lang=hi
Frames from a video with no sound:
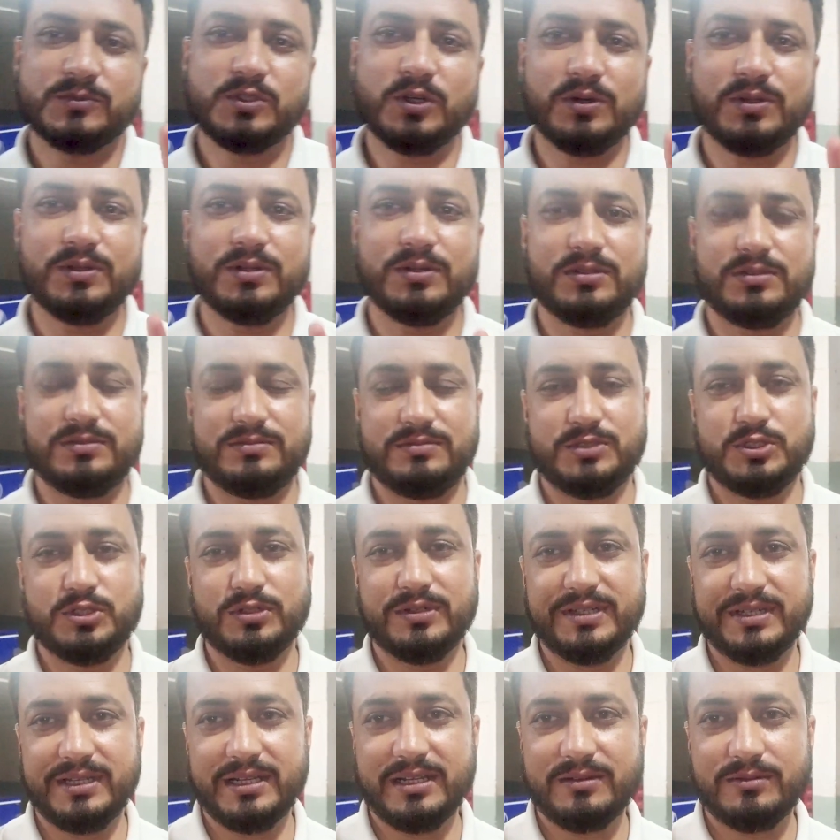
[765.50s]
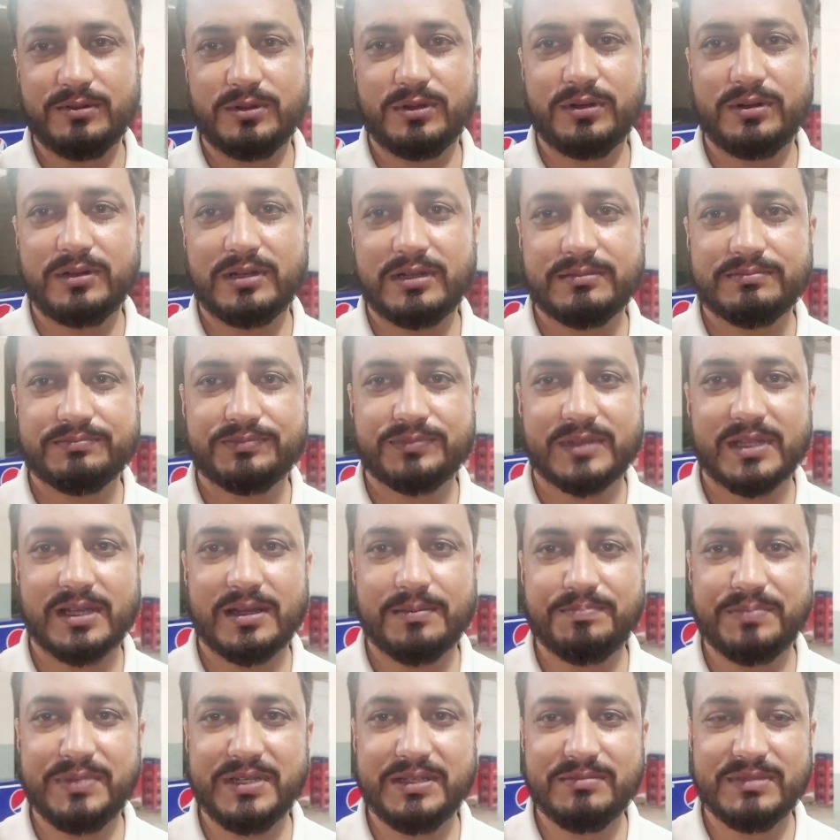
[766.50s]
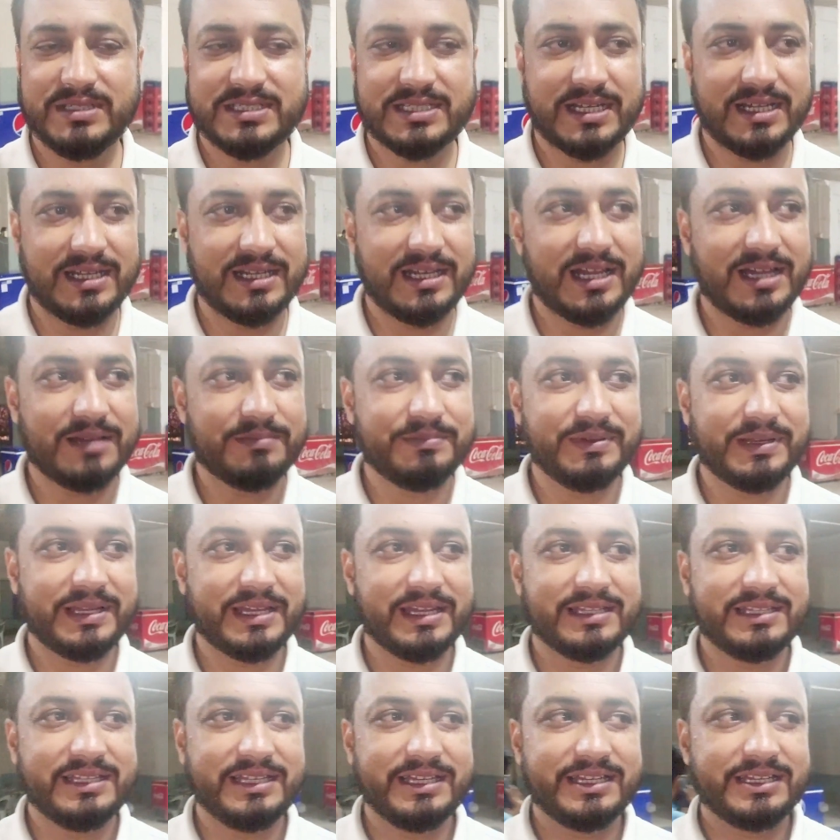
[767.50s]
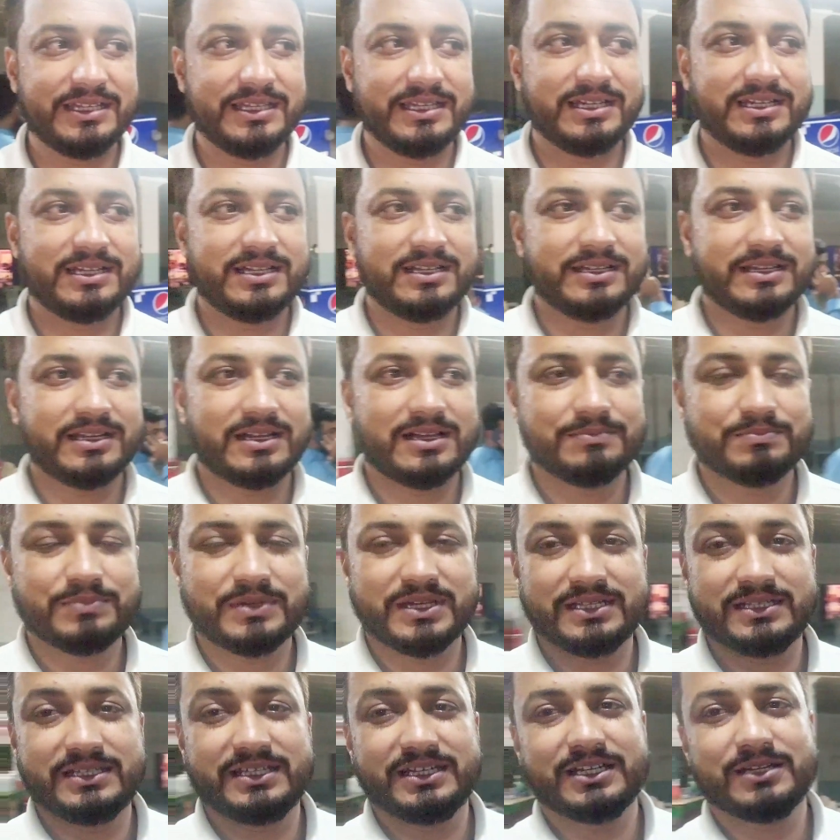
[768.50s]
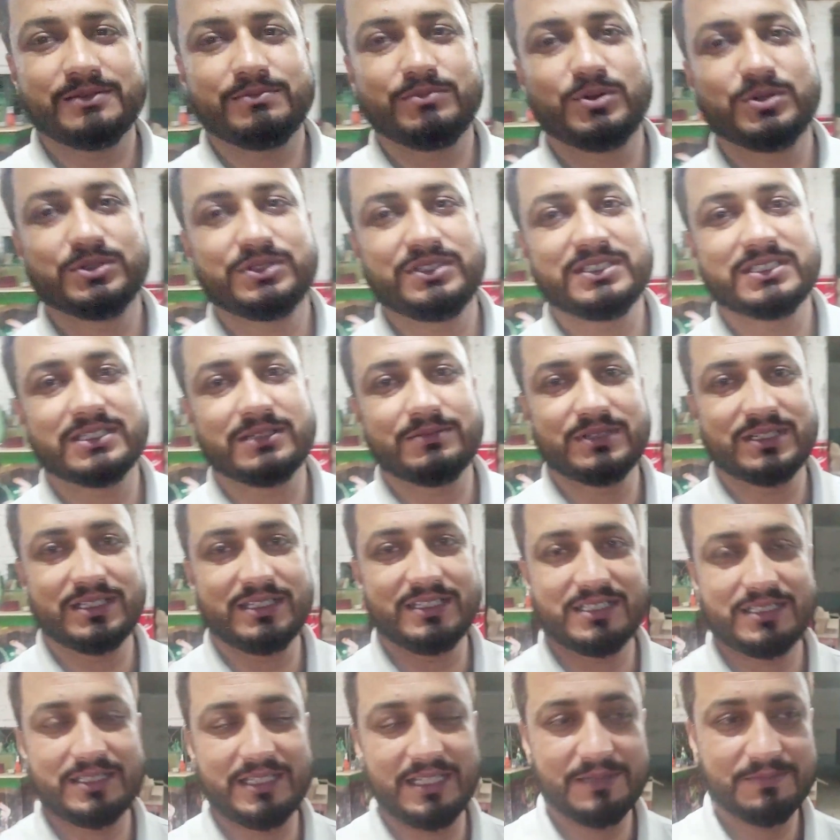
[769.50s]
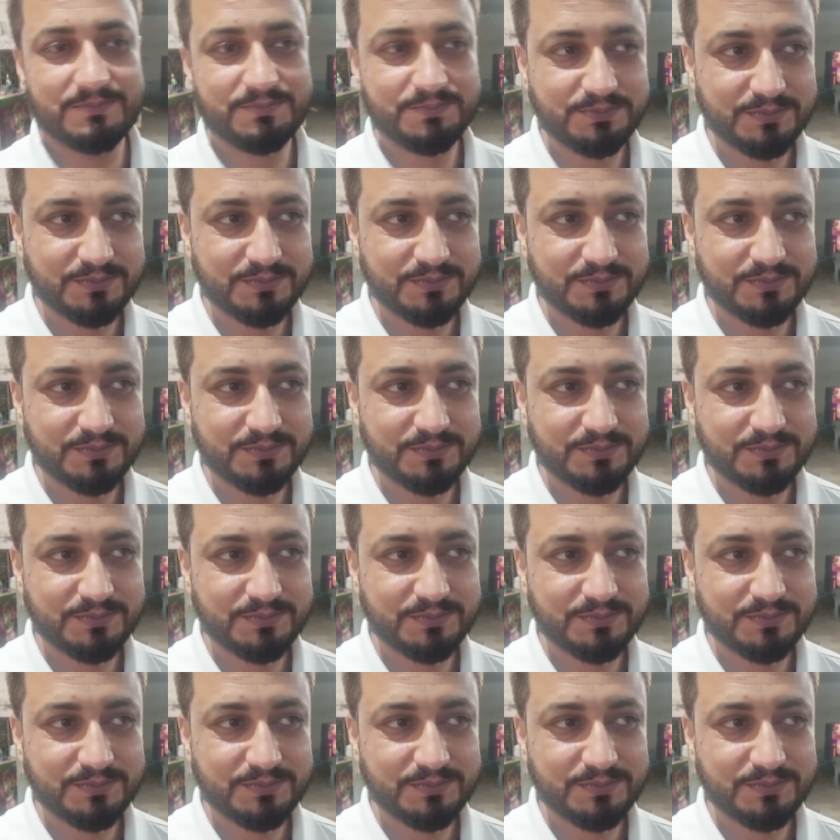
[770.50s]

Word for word: दोनों जो है ना वो अपनी मिसाल आप कह दें या आप कह दें कि बहुत ही ज़बरदस्त है